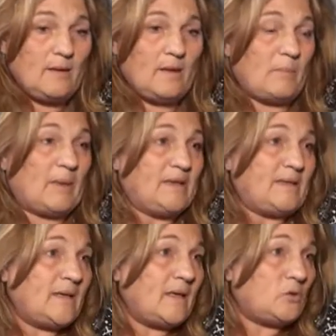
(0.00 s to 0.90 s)
las
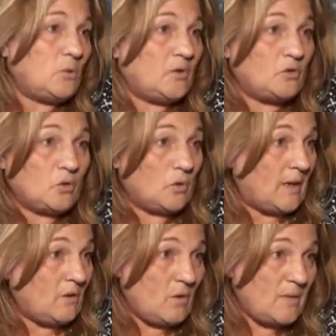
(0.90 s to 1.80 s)
paritarias estuvieron todo el
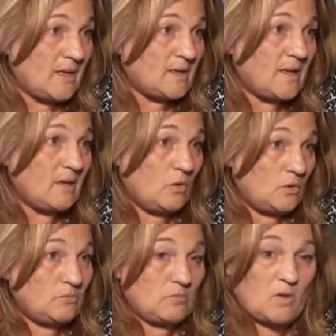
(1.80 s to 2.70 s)
año abiertas,
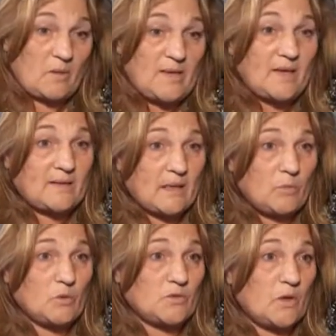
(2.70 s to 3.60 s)
hoy todavía
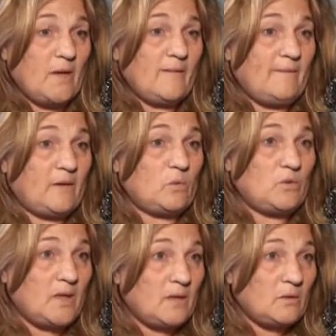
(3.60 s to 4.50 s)
estamos
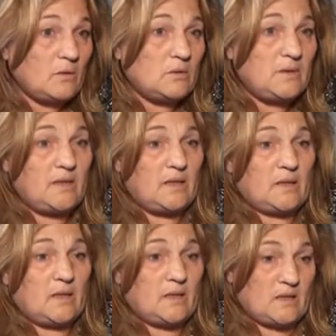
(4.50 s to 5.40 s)
discutiendo y
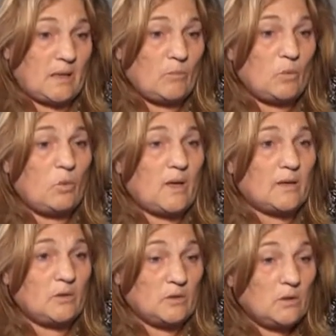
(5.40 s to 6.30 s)
estamos
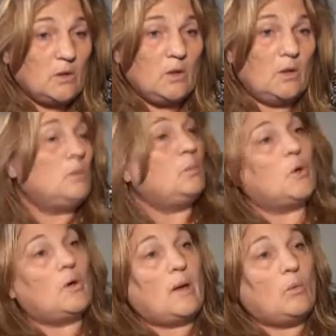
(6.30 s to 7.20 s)
buscando un poco la